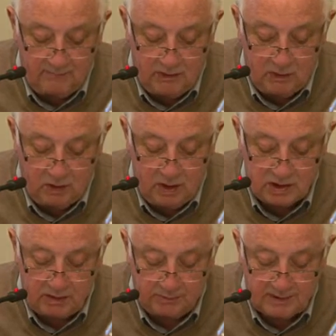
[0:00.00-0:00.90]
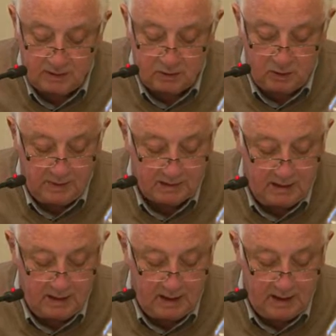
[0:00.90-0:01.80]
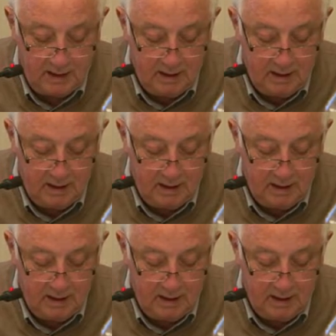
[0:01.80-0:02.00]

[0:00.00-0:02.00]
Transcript: l'avis du collège des représentants du personnel.